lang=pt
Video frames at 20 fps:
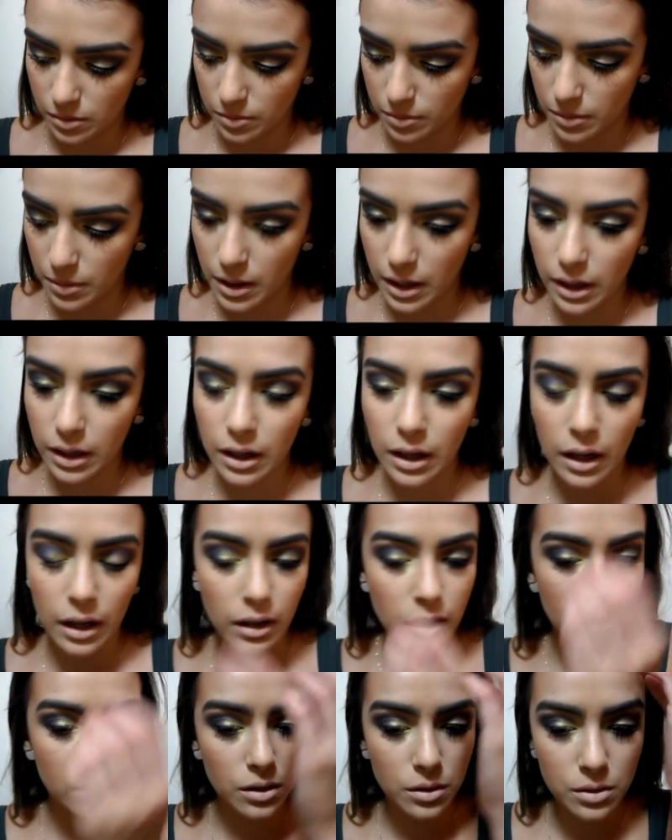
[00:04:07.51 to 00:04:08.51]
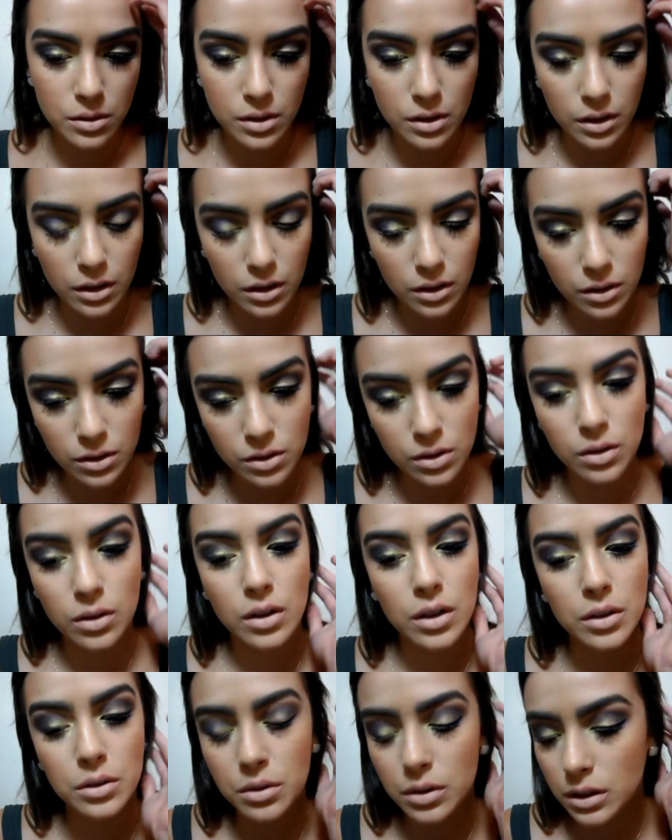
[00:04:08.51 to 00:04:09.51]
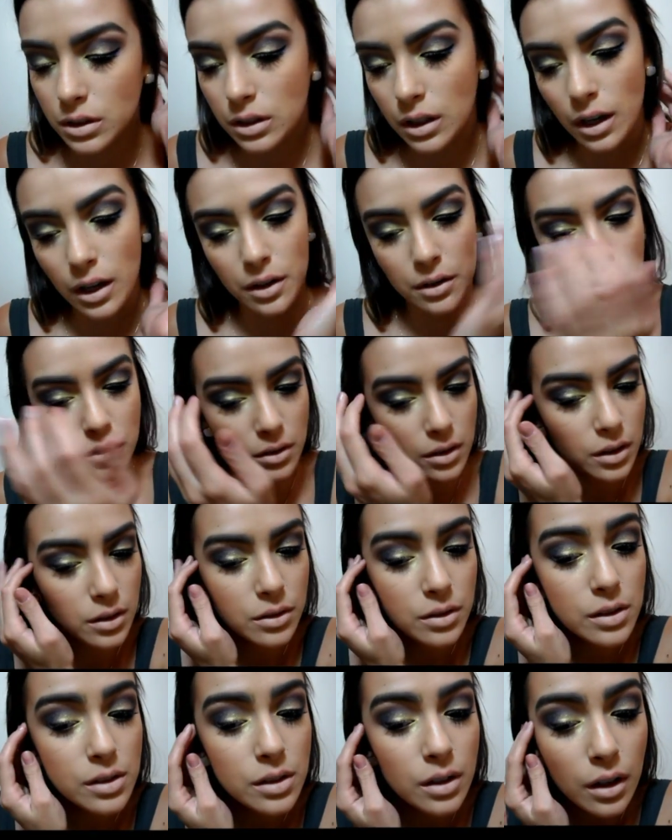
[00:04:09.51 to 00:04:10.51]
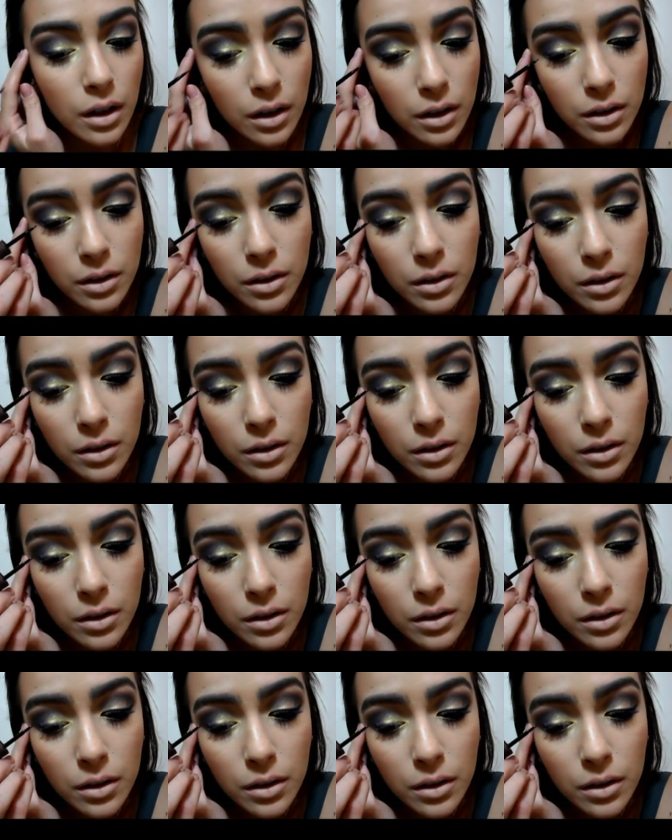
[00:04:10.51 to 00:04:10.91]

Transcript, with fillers: Bem rente aos cílios, do canto interno ao canto externo.